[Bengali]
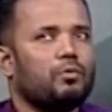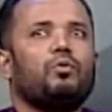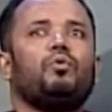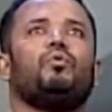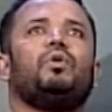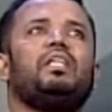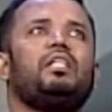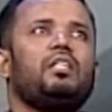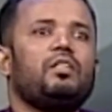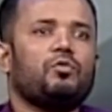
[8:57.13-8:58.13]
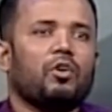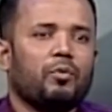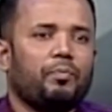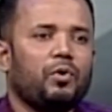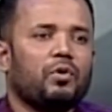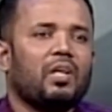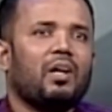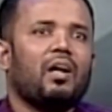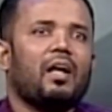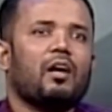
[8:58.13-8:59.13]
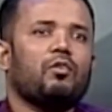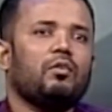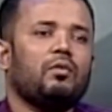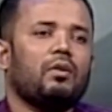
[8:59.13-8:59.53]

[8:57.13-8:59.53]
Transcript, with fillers: তো এই জনপ্রিয়তা এখন